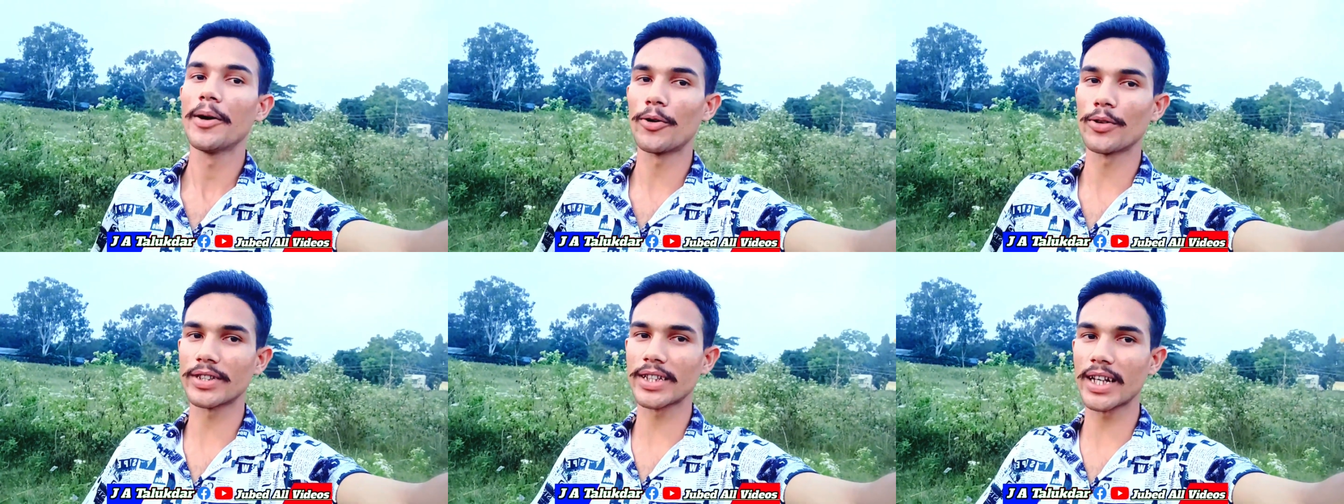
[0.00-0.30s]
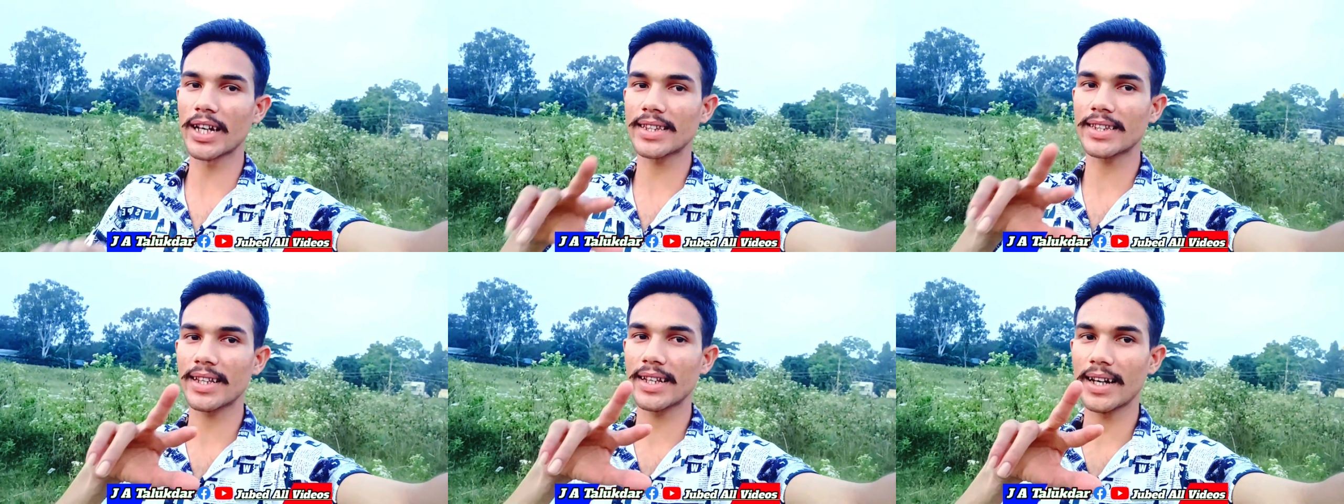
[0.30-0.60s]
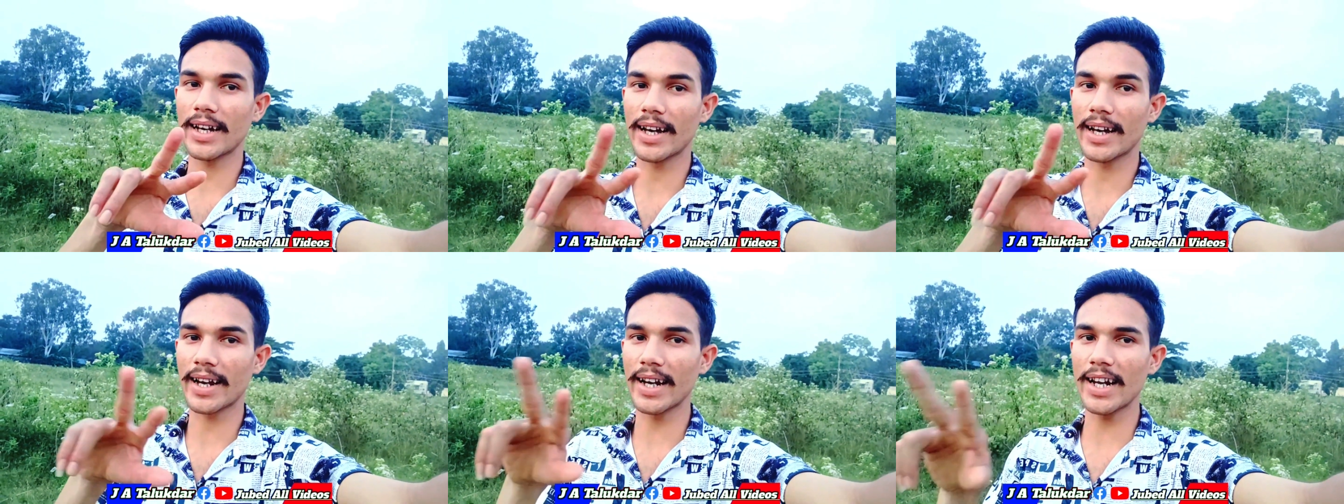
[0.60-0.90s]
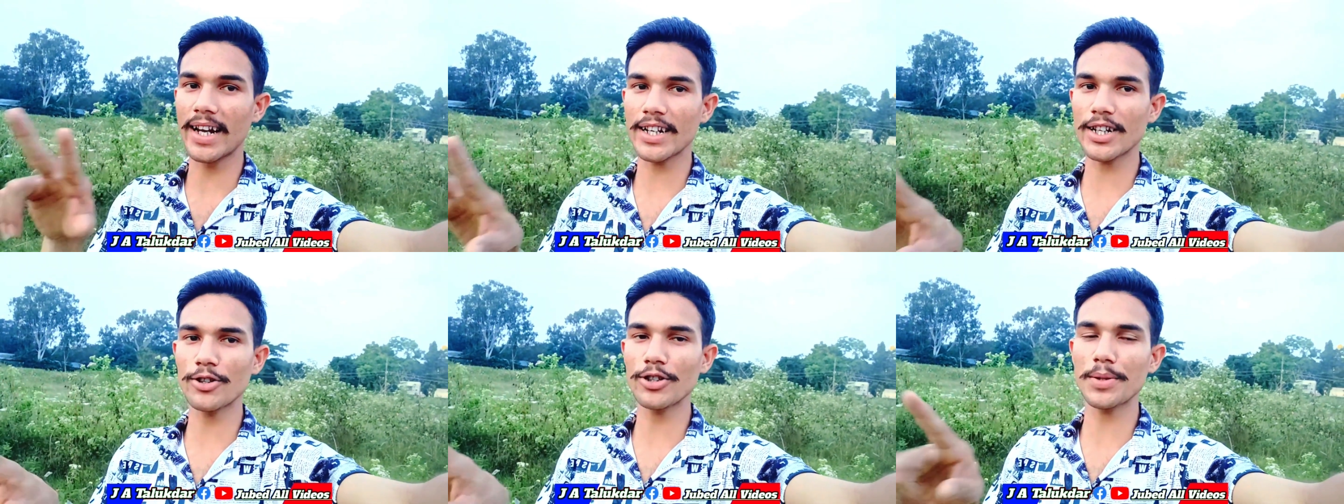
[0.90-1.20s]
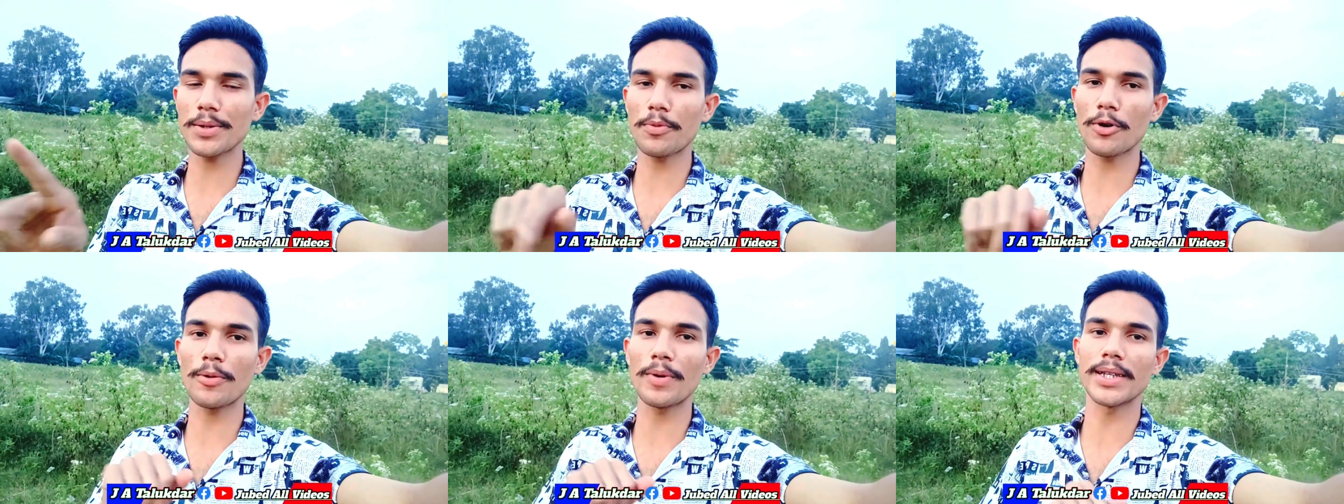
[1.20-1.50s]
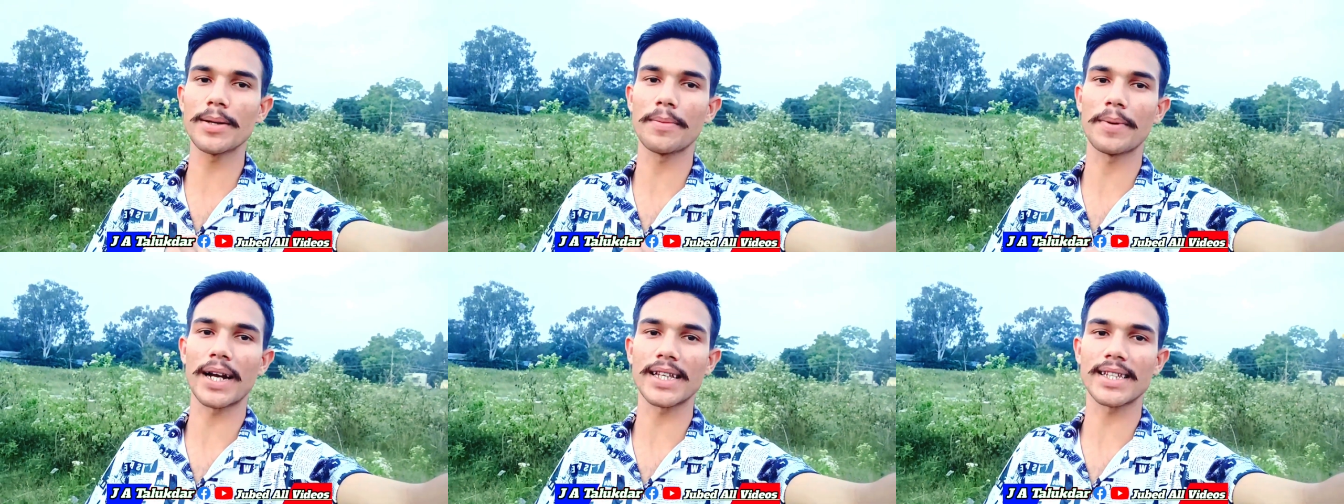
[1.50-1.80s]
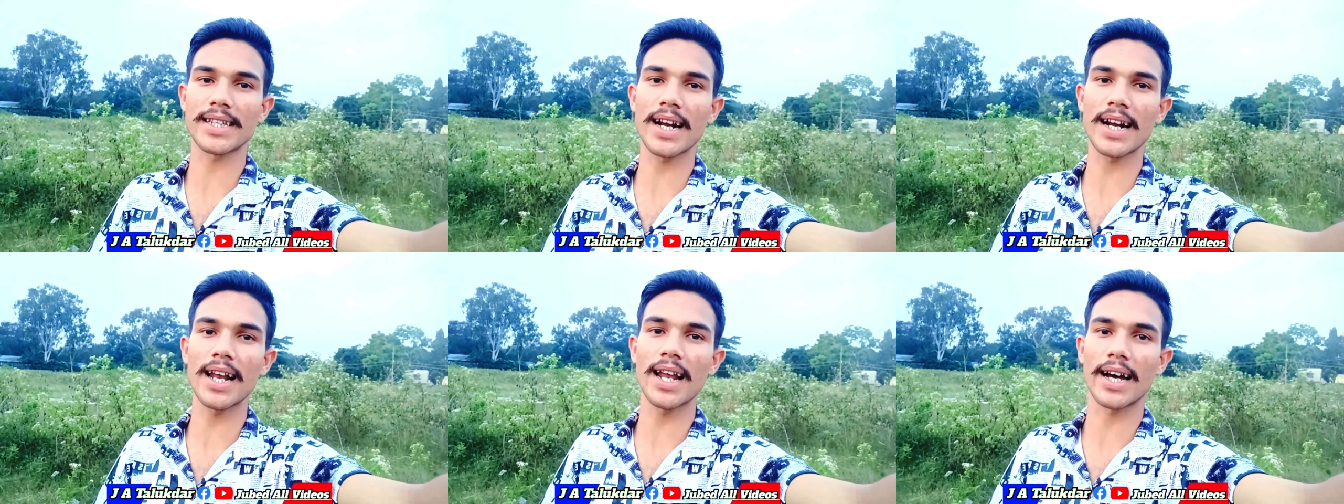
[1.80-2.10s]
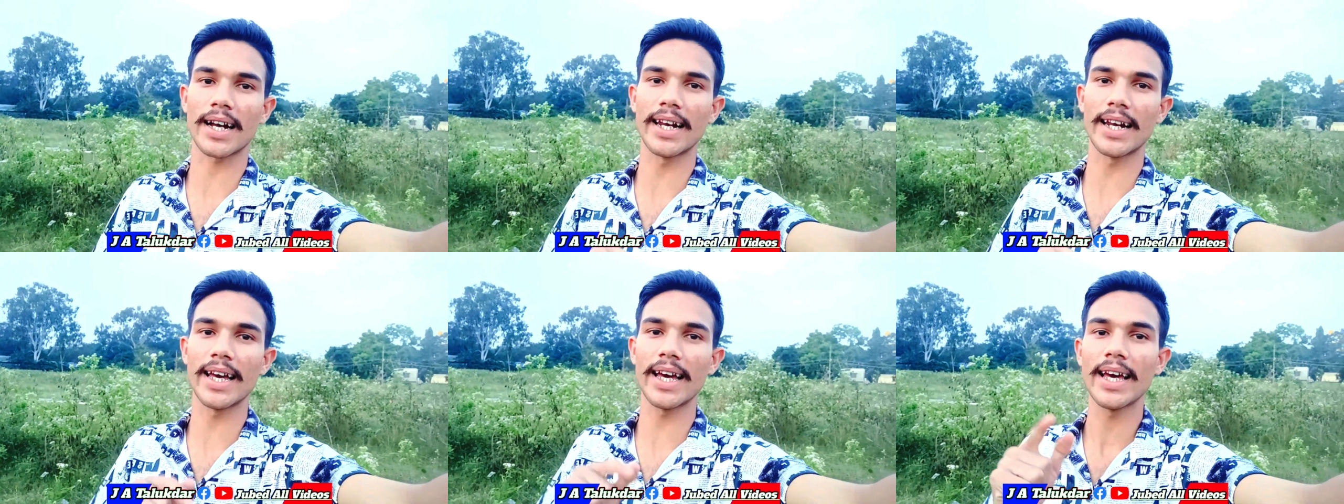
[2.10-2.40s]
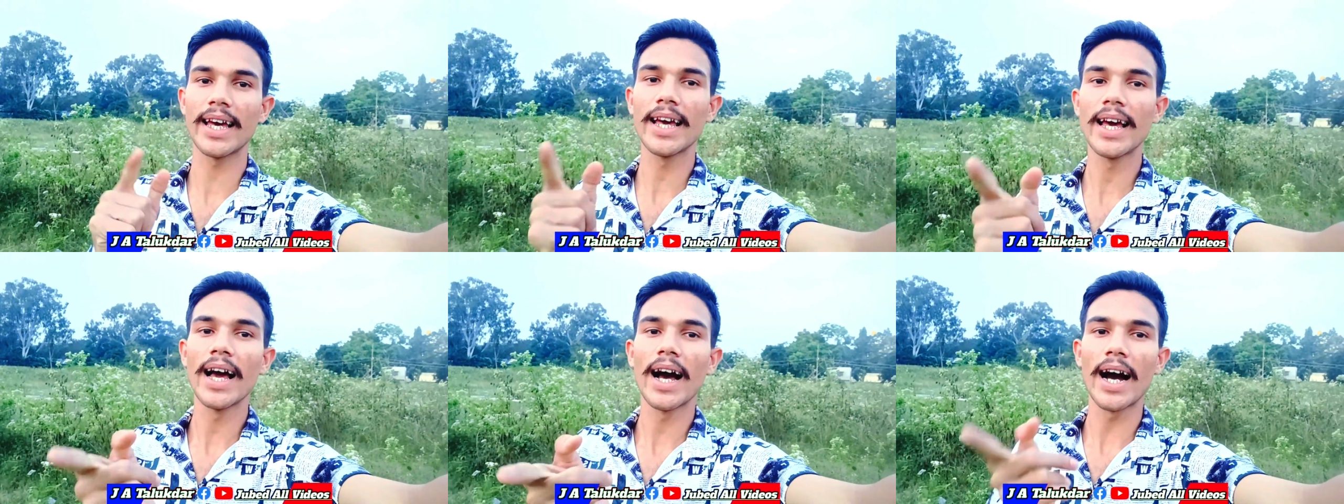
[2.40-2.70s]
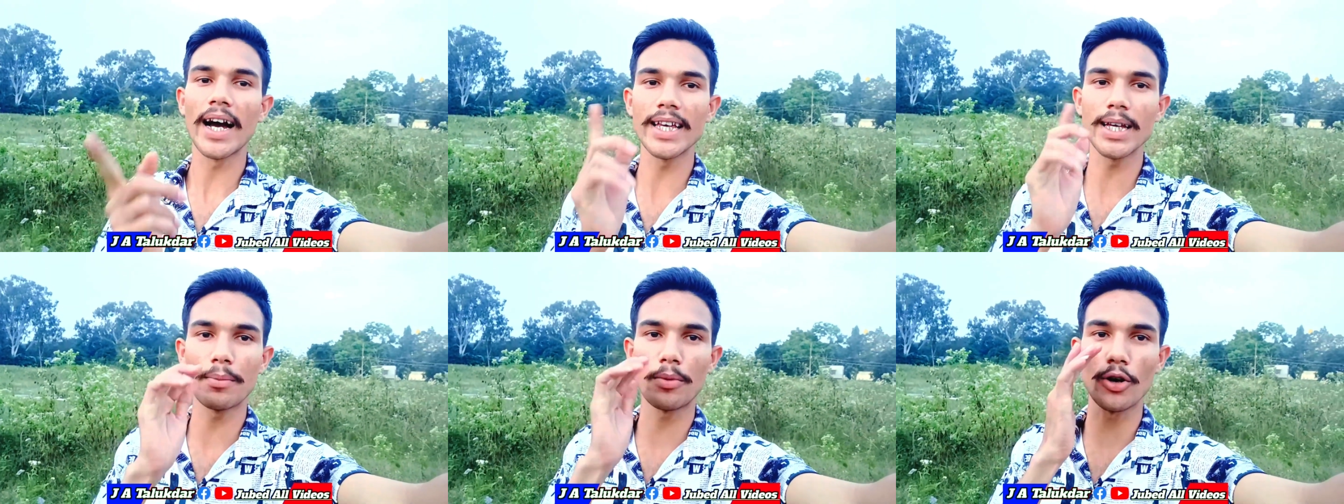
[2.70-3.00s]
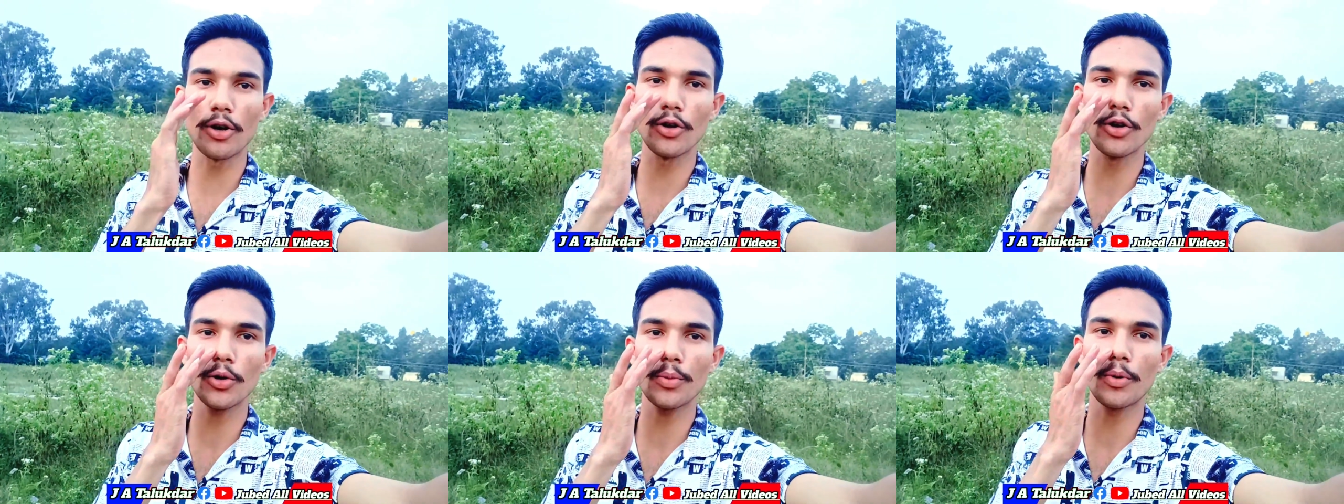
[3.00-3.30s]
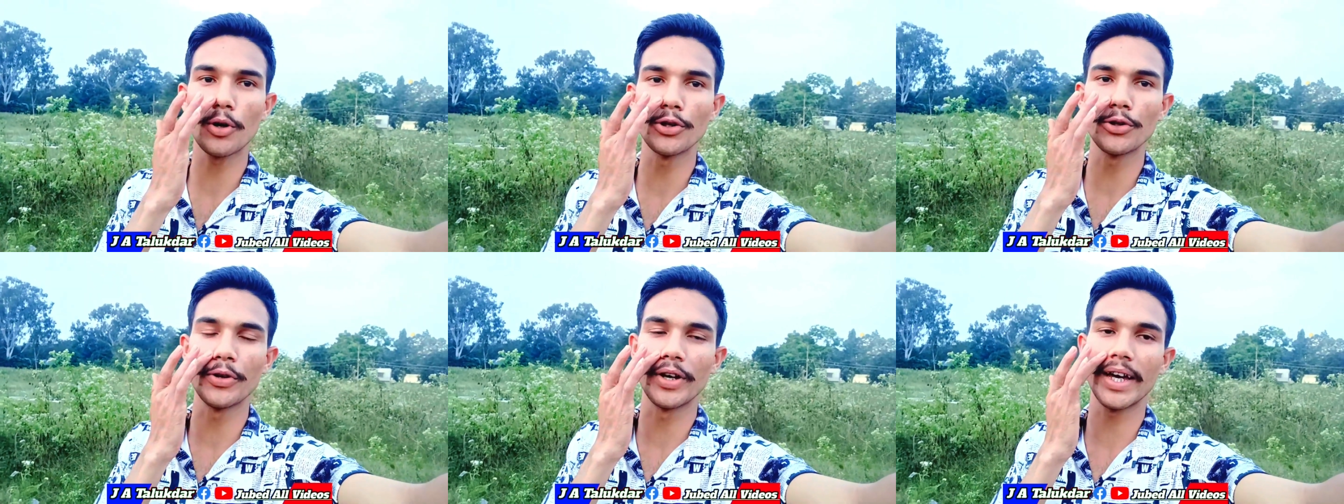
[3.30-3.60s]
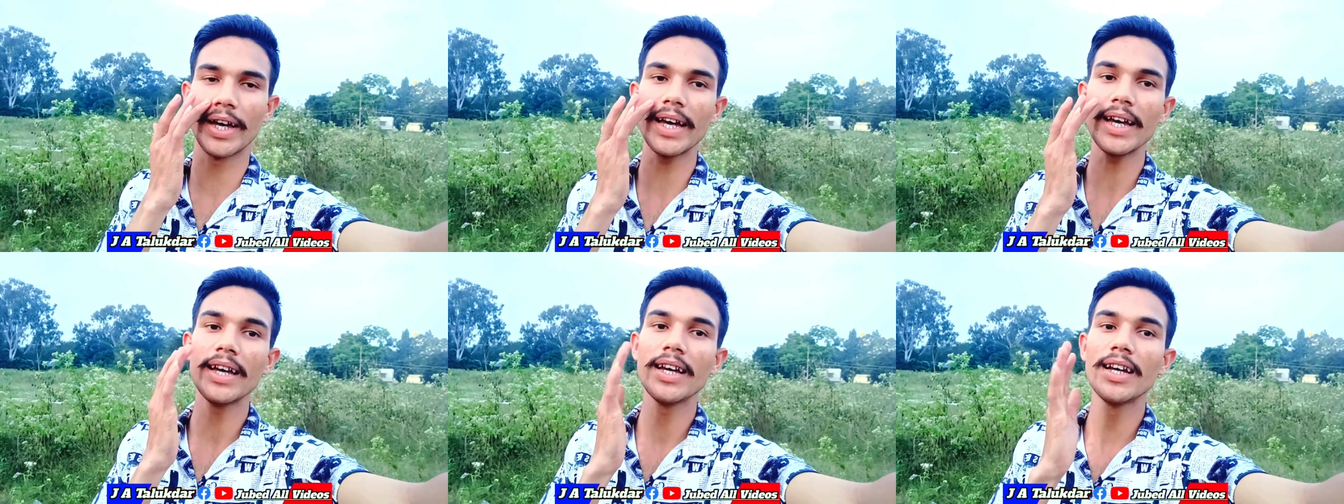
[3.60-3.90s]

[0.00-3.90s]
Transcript: অর্থাৎ রিলেশনশিপের মাঝে বেড়াচেরা লাগলে আইয়া বড়লোক বন্ধুয়ে